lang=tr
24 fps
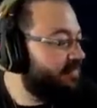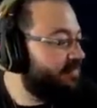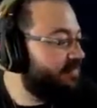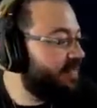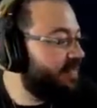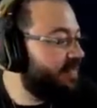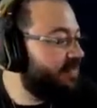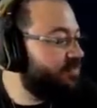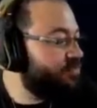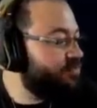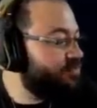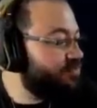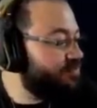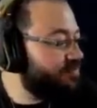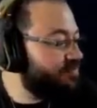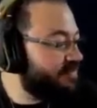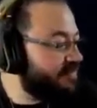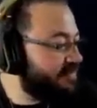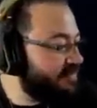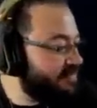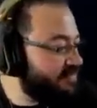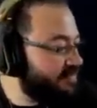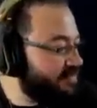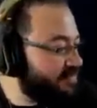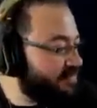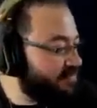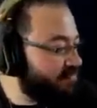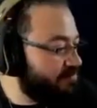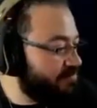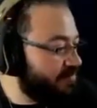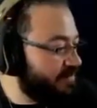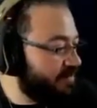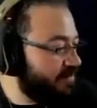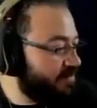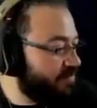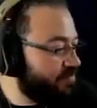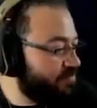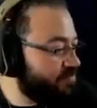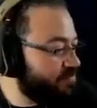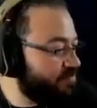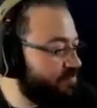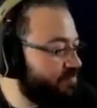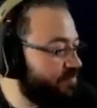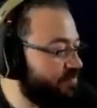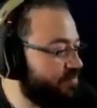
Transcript: Beyanolcum 8. ay mübarek olsun.